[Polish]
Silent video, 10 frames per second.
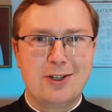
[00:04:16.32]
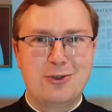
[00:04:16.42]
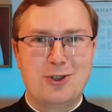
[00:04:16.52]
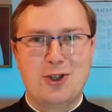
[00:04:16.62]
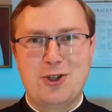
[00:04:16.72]

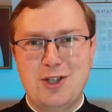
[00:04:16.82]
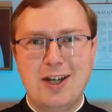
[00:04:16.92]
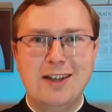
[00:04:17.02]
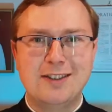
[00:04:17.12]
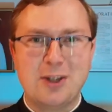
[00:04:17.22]

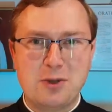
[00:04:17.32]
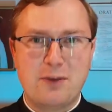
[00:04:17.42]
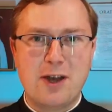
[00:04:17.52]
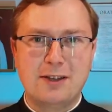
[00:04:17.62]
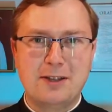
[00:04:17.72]
chrześcijański
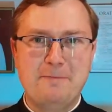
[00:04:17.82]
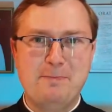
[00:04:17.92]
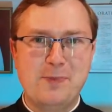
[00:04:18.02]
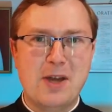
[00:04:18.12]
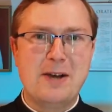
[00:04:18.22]
świat
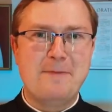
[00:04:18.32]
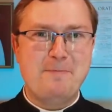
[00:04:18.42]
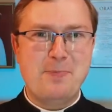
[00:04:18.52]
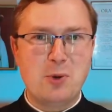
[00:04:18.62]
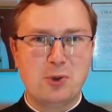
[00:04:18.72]
na
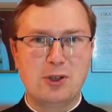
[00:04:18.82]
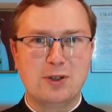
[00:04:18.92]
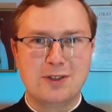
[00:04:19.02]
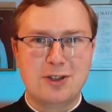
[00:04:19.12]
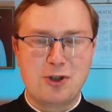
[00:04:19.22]
nogi,
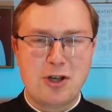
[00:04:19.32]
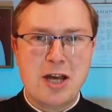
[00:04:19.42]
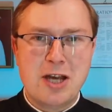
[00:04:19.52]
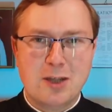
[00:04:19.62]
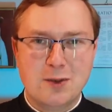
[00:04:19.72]
to znaczy
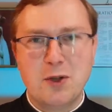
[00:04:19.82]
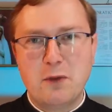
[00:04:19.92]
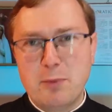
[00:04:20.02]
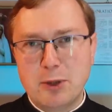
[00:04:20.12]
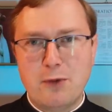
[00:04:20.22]

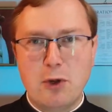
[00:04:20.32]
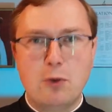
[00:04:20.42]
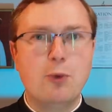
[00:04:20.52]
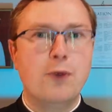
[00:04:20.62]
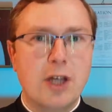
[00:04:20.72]
znowu
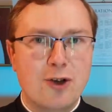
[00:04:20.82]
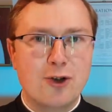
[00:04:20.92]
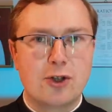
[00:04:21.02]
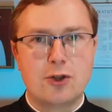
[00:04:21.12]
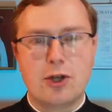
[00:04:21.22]
pozwolił
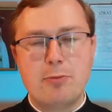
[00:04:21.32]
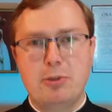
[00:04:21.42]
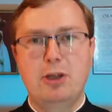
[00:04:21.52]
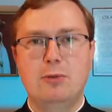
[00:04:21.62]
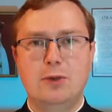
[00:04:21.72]
uwierzyć, że
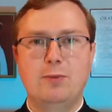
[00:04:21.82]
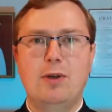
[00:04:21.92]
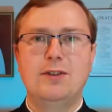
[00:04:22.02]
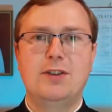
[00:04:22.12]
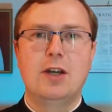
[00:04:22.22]
Imperium
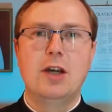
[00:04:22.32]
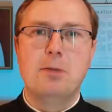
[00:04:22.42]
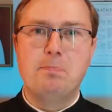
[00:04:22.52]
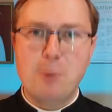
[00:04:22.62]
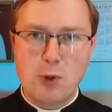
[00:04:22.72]
Osmańskie
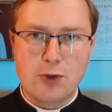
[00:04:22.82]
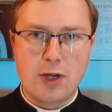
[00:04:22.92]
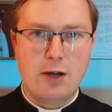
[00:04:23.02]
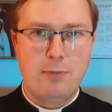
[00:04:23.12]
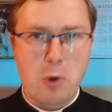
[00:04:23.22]
można
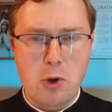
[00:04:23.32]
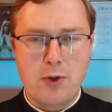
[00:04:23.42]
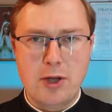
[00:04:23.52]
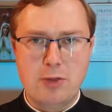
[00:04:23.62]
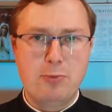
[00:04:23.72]

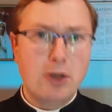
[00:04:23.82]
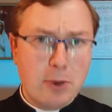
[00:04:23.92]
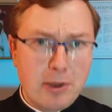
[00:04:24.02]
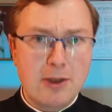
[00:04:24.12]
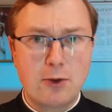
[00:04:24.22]
pokonać. Była to
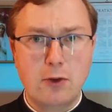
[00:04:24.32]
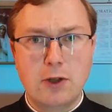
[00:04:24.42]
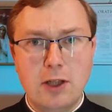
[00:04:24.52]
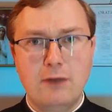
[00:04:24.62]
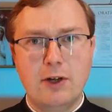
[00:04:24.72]
bardzo
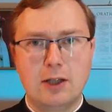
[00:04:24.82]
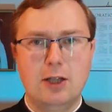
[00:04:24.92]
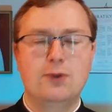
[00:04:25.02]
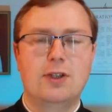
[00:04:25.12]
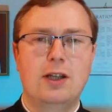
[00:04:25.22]
dotkliwa
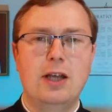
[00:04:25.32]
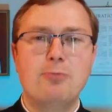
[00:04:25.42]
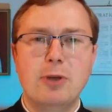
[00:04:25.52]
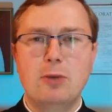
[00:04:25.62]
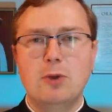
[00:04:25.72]
klęska dla
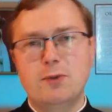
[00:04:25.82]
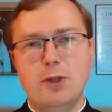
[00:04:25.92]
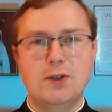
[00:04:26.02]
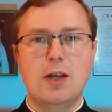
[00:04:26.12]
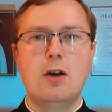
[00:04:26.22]
Imperium
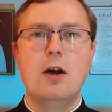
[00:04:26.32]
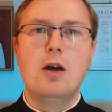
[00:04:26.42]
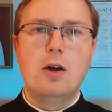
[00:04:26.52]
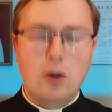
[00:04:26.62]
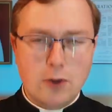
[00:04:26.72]
Osmańskiego,
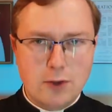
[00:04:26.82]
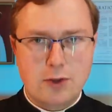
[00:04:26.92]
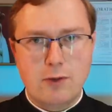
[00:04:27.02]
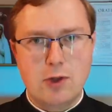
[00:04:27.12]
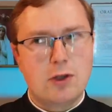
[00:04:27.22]
choć
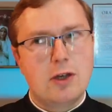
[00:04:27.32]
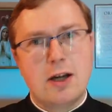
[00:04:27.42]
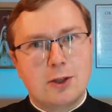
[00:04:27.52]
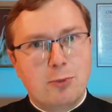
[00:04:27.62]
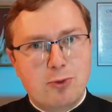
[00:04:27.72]
oczywiście,
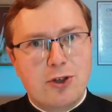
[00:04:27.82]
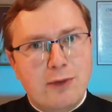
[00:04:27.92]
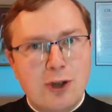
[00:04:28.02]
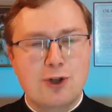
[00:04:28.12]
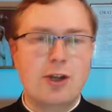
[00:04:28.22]
jak to
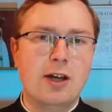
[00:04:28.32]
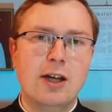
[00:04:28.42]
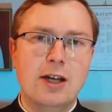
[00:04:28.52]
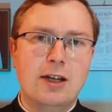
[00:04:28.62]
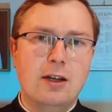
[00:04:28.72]
przeważnie
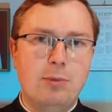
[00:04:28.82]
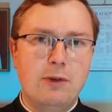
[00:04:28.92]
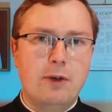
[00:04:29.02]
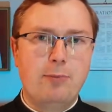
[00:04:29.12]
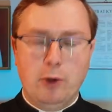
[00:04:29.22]

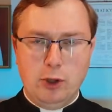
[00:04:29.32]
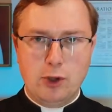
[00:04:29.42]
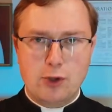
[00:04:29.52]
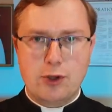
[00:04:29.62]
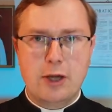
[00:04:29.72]
bywa,
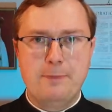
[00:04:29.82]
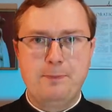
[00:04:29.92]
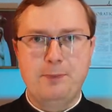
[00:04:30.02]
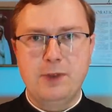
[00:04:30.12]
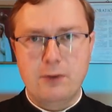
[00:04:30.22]
politycznie
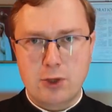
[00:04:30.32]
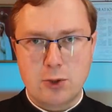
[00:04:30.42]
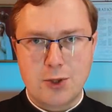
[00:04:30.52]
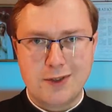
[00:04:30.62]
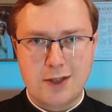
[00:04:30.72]

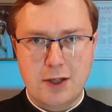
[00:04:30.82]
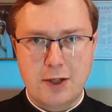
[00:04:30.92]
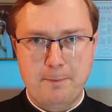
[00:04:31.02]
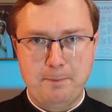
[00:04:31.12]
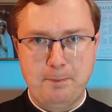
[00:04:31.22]

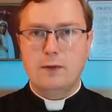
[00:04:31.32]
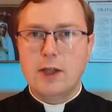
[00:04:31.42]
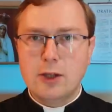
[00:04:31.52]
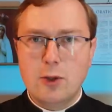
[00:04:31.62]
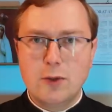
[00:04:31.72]
niewykorzystana.
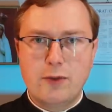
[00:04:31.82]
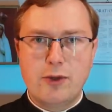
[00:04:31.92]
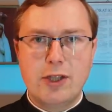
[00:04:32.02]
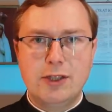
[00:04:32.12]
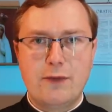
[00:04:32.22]
Warto o
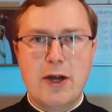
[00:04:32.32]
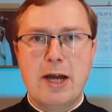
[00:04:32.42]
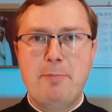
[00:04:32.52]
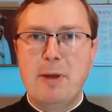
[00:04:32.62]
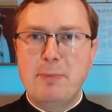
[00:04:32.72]

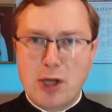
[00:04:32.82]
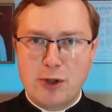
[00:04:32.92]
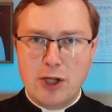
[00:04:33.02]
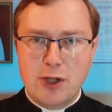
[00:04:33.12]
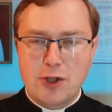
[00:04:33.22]
zwycięstwach
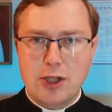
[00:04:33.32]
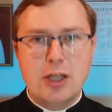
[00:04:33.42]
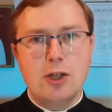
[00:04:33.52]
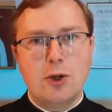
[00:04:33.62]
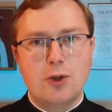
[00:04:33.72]
pamiętać
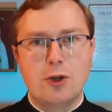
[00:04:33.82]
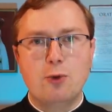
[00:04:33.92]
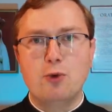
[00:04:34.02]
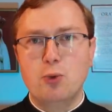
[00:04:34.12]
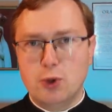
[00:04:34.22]
i się
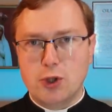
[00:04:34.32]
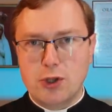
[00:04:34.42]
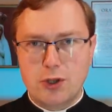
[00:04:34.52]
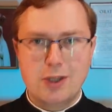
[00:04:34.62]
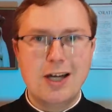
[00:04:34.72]

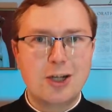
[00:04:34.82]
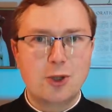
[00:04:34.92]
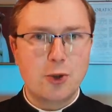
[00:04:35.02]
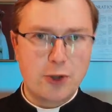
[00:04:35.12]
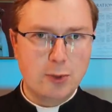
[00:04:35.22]
uczyć, jak
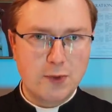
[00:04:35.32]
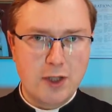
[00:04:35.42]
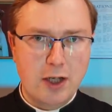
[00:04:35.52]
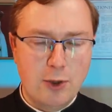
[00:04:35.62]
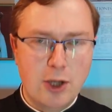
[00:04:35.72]
to się
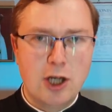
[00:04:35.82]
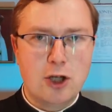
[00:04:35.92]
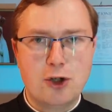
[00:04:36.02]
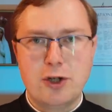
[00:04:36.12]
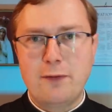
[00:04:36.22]
stało,
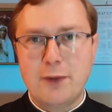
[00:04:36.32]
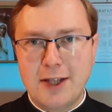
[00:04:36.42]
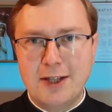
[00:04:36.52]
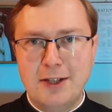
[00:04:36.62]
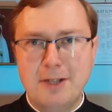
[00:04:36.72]
że
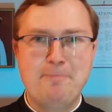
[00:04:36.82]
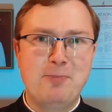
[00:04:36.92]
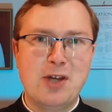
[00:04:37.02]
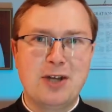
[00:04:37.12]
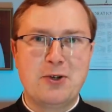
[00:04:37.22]
wtedy
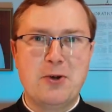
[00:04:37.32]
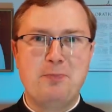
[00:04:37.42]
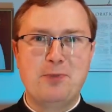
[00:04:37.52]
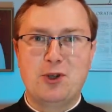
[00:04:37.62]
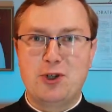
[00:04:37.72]

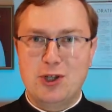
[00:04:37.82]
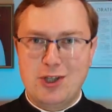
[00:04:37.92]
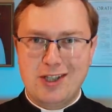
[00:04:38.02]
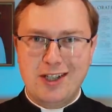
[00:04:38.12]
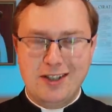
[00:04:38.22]
jako
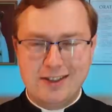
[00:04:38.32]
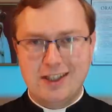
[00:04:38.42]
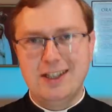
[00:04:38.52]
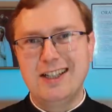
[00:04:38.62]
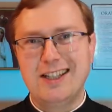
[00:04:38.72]

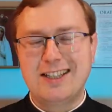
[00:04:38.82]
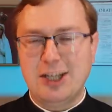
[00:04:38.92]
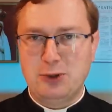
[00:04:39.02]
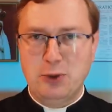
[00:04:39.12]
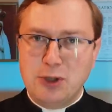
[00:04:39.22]
chrześcijański,
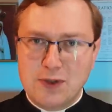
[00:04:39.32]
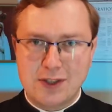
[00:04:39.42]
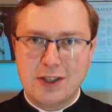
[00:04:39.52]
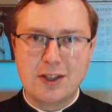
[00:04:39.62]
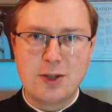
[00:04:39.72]

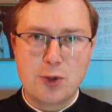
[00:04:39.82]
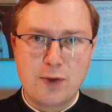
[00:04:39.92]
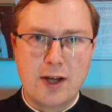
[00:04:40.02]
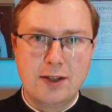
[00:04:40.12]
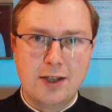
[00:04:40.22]
katolicki
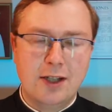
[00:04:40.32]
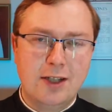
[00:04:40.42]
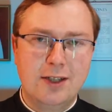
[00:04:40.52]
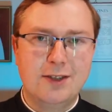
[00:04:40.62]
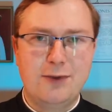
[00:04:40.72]
świat
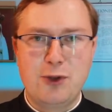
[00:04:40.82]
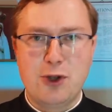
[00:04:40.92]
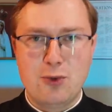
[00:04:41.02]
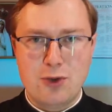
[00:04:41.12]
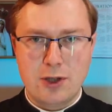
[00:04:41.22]

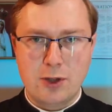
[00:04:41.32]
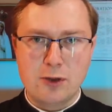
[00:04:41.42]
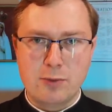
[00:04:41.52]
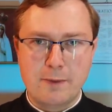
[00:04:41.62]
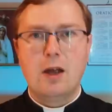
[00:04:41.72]

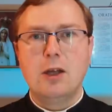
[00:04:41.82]
zwyciężyliśmy.